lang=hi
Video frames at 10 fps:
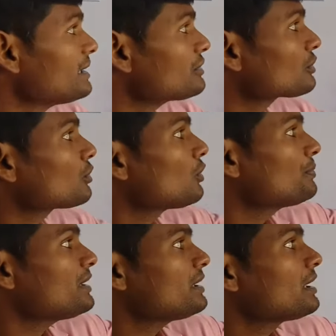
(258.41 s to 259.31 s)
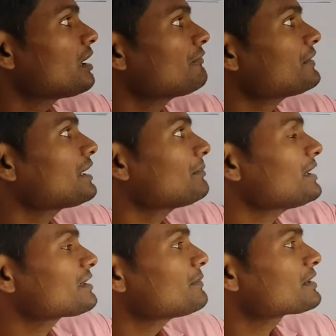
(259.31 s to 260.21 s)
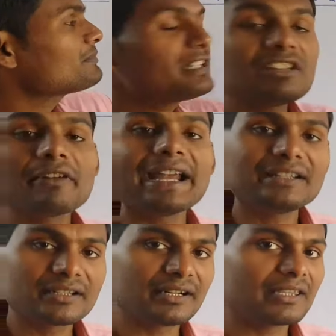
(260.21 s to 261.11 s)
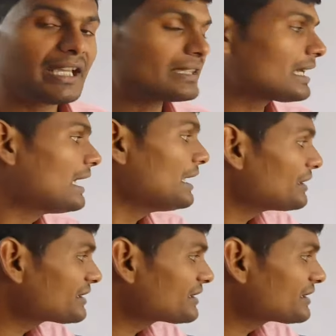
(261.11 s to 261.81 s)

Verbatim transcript: इंच को भी और फिर हमने इसमें इसमें डिवाइड कर दिया था